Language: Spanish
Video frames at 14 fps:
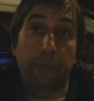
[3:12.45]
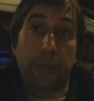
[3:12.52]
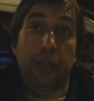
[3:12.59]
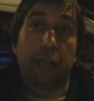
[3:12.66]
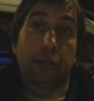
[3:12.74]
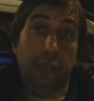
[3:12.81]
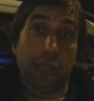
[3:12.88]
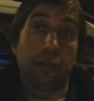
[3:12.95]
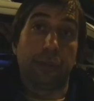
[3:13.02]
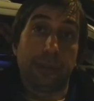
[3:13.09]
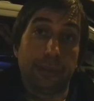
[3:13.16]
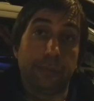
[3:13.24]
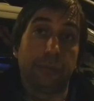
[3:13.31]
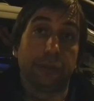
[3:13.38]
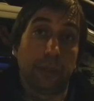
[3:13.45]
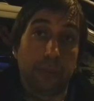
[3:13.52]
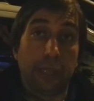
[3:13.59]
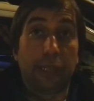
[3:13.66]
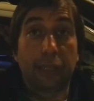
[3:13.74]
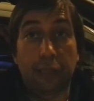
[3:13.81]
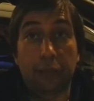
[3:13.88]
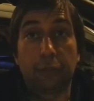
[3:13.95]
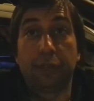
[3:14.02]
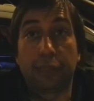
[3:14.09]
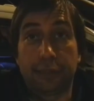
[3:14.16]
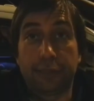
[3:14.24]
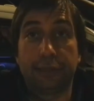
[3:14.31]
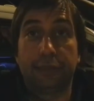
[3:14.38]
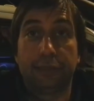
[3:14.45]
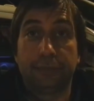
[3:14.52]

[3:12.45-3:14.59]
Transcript: para lograr el objetivo de terminar el Dakar 2013.